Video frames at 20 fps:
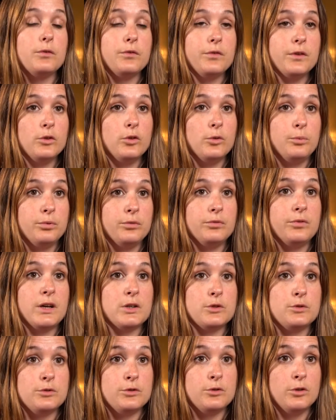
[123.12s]
fait de
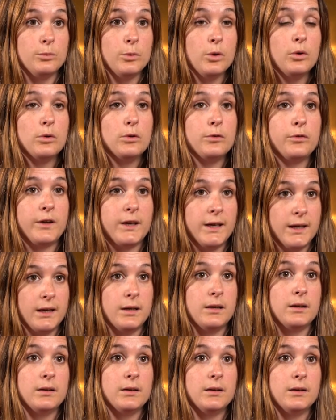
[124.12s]
pouvoir justement
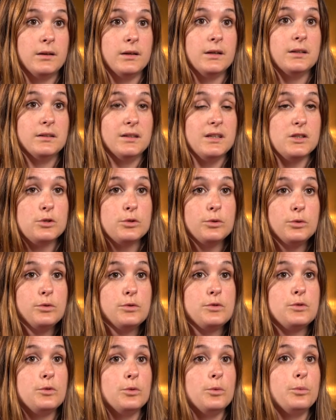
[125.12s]
offrir des
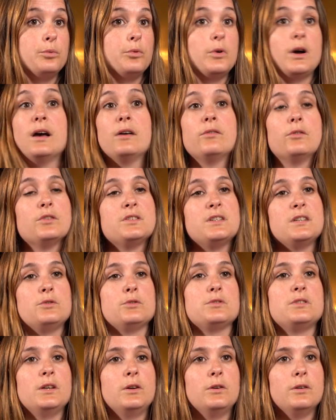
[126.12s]
solutions pour avancer
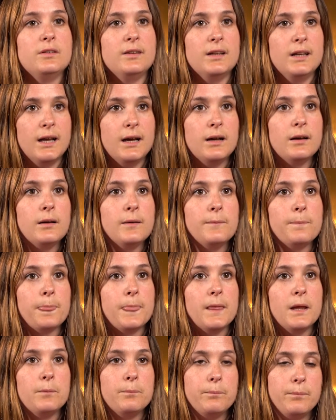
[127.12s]
sur ces côtés-là
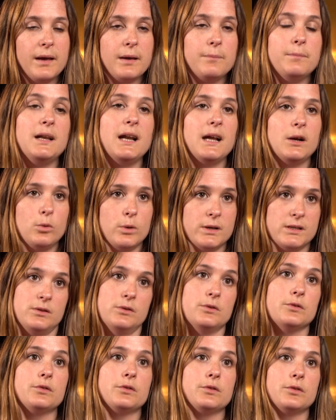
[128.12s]
permet la
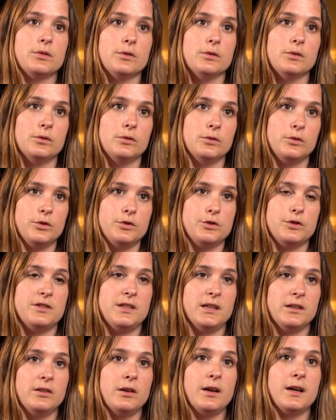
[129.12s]
croissance de ce
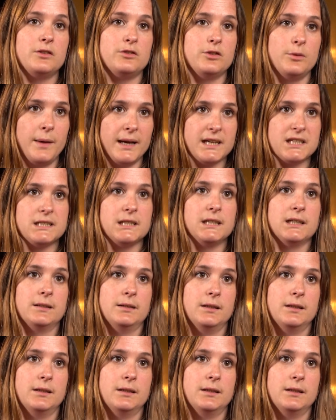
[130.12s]
secteur et de ce marché.